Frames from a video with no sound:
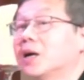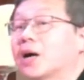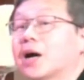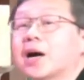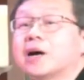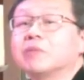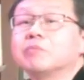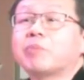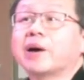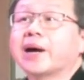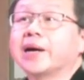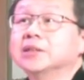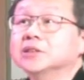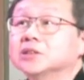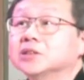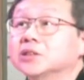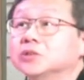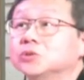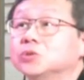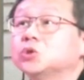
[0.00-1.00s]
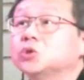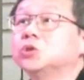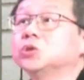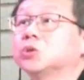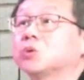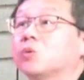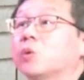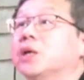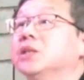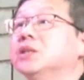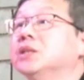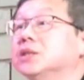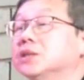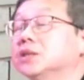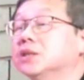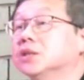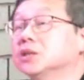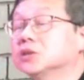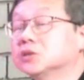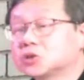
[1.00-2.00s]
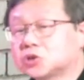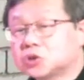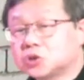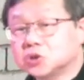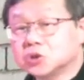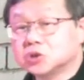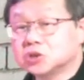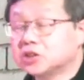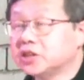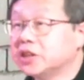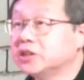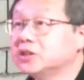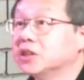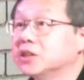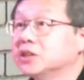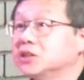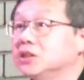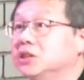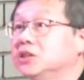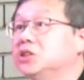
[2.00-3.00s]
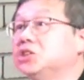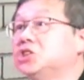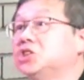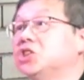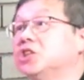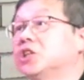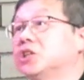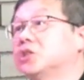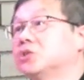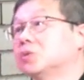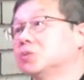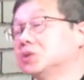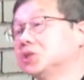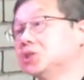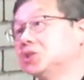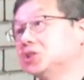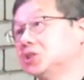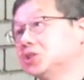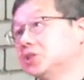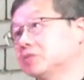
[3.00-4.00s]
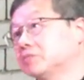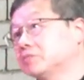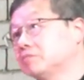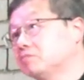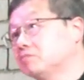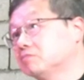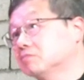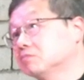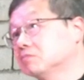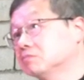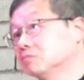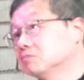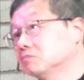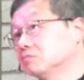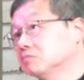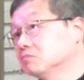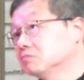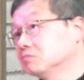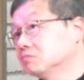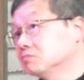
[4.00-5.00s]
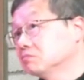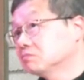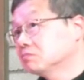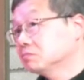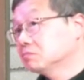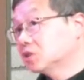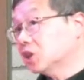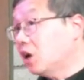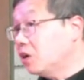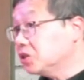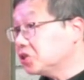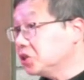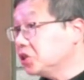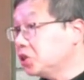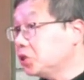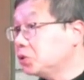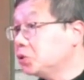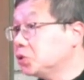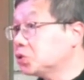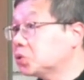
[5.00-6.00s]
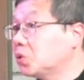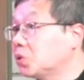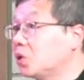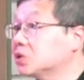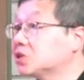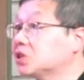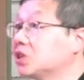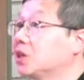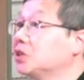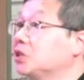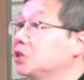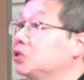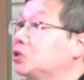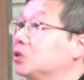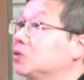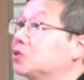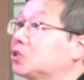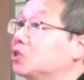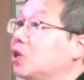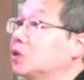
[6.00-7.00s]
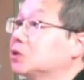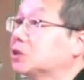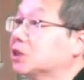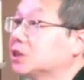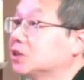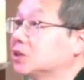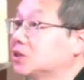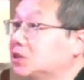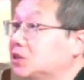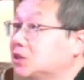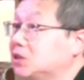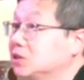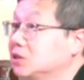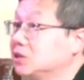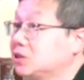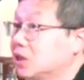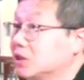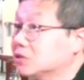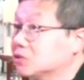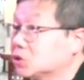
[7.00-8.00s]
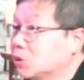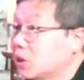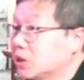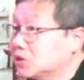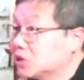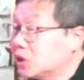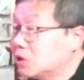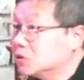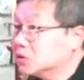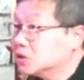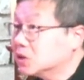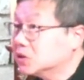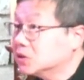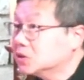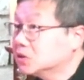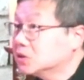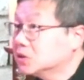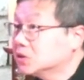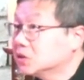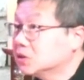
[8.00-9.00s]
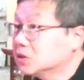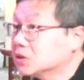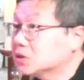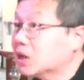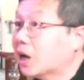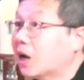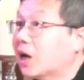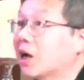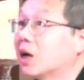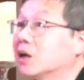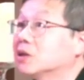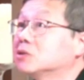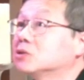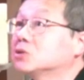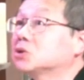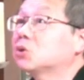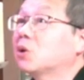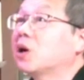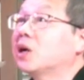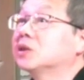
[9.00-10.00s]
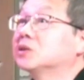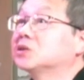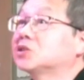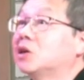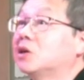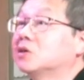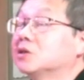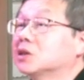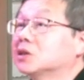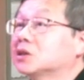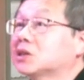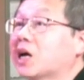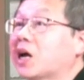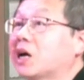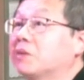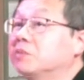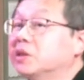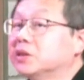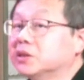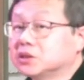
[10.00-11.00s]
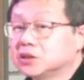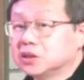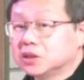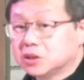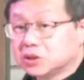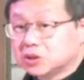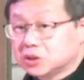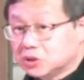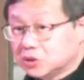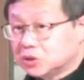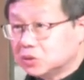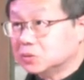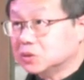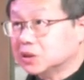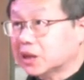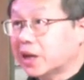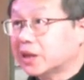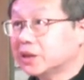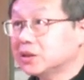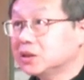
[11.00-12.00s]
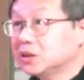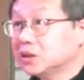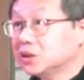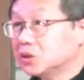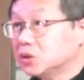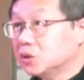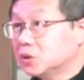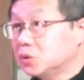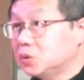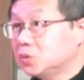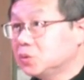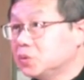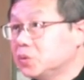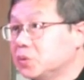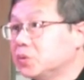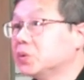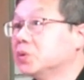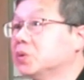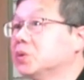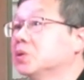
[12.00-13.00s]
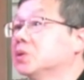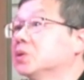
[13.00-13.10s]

安排人去管理世间的一切东西。然后圣经又说，上帝就照着他的形象创造人，他创造了他们有男有女。